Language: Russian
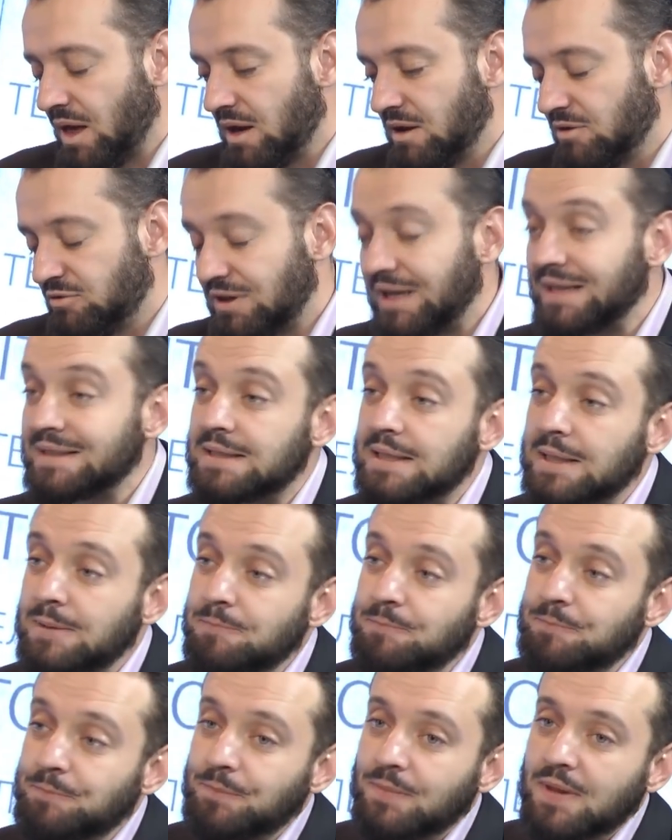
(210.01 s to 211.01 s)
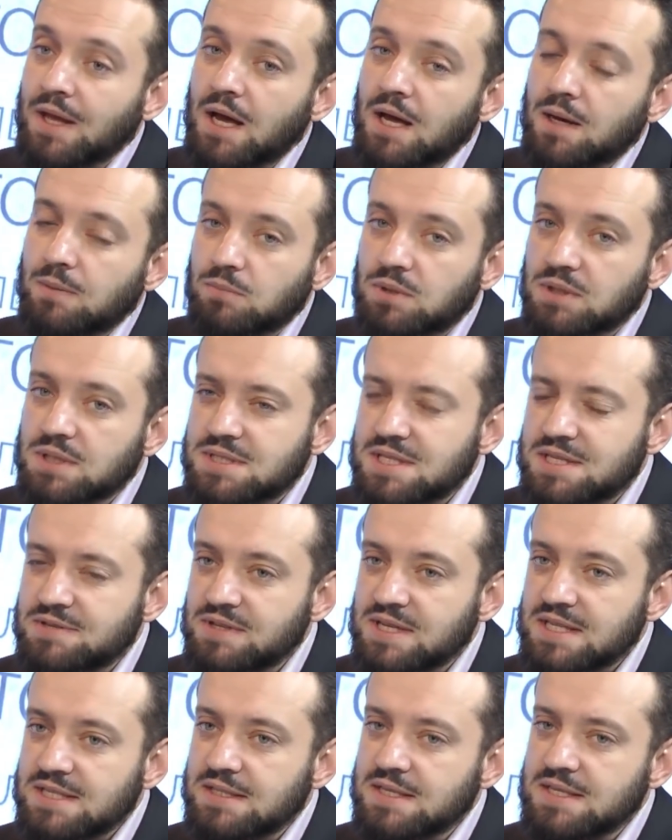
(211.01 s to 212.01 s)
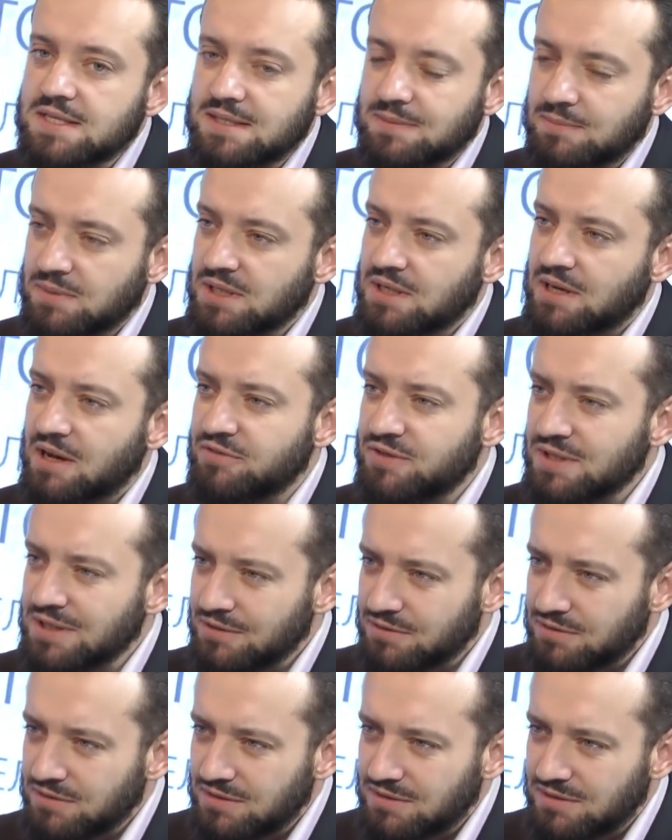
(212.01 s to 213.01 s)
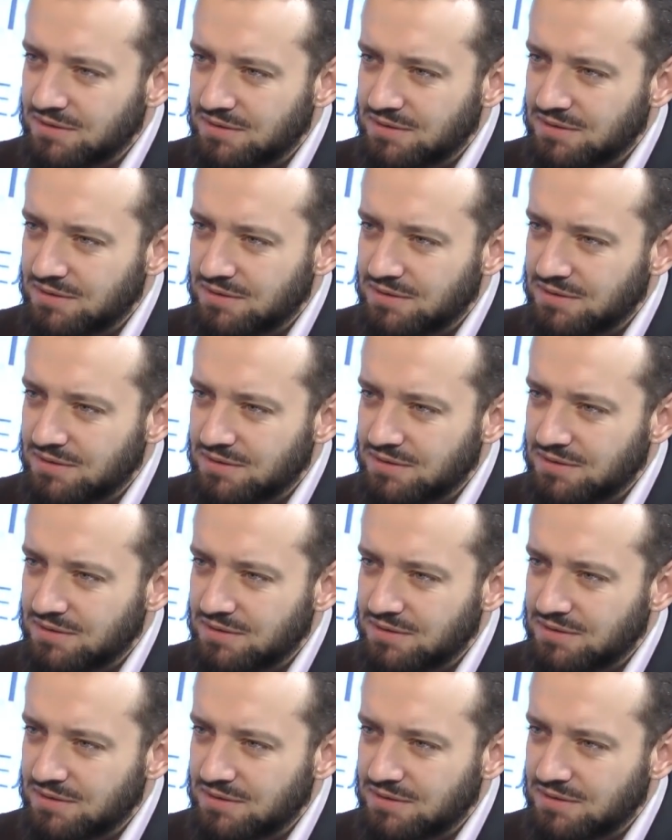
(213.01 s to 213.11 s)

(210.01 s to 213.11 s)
Франко был из известной семьи раввинов,